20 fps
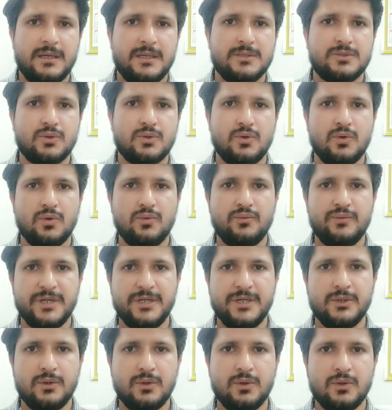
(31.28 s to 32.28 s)
तो
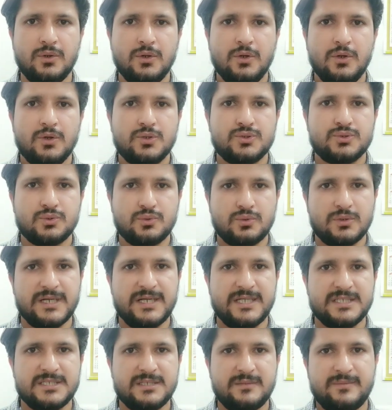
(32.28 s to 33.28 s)
वीडियो शुरू
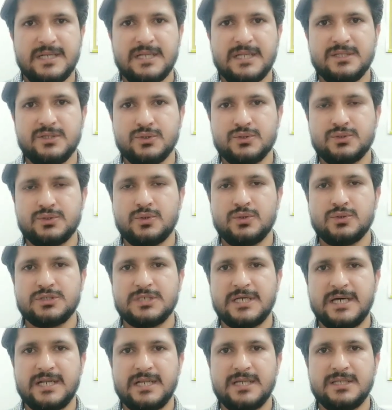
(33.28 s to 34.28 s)
करने से पहले दोस्तों
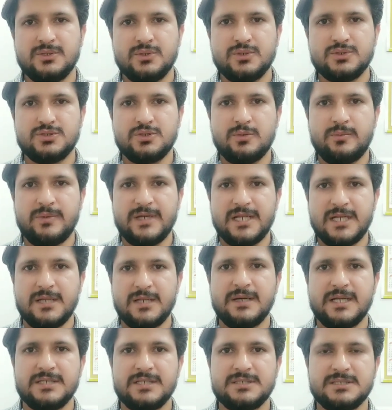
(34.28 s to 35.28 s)
सारे दोस्त जो पहली
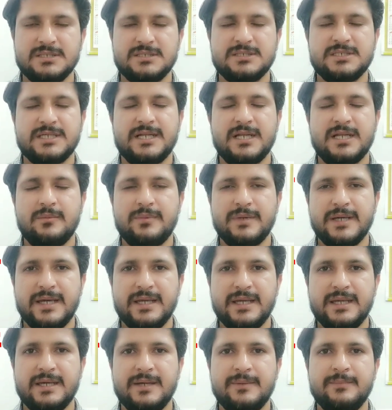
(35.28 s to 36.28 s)
बार इस चैनल पर आए
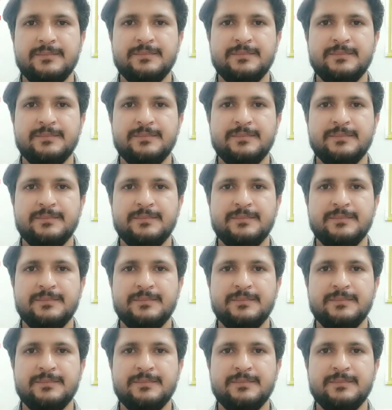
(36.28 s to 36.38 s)
हैं